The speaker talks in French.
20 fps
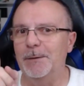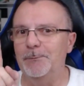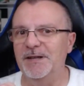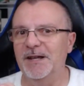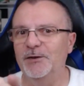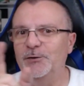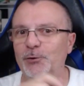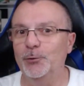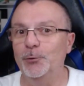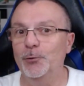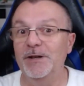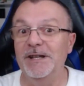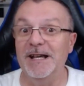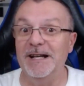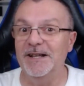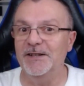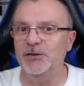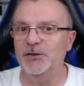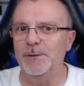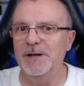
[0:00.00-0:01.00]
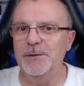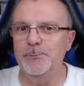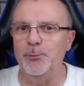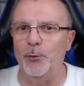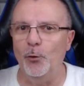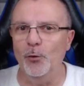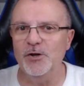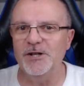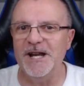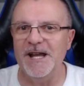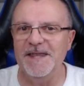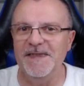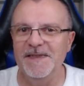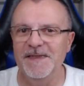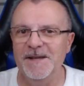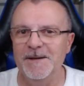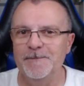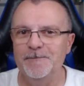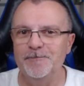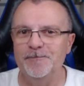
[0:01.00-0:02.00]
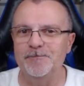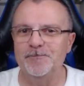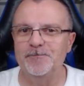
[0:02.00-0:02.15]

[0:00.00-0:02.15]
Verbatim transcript: bientôt et à la semaine prochaine.